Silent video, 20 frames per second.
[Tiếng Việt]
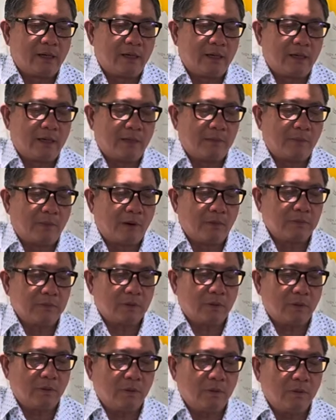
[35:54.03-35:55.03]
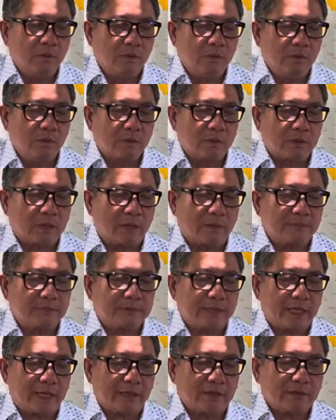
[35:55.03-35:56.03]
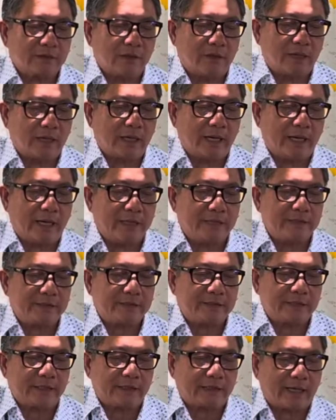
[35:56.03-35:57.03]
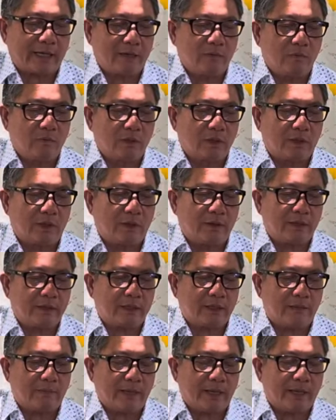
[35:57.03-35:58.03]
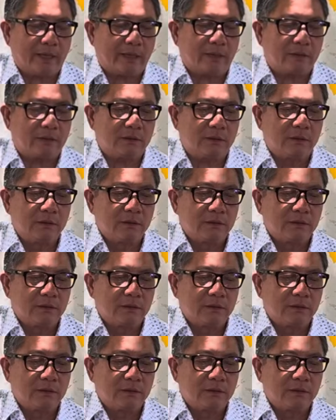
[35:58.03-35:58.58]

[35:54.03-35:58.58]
à, bổn cũ cộng sản soạn lại xe tăng quân đội công an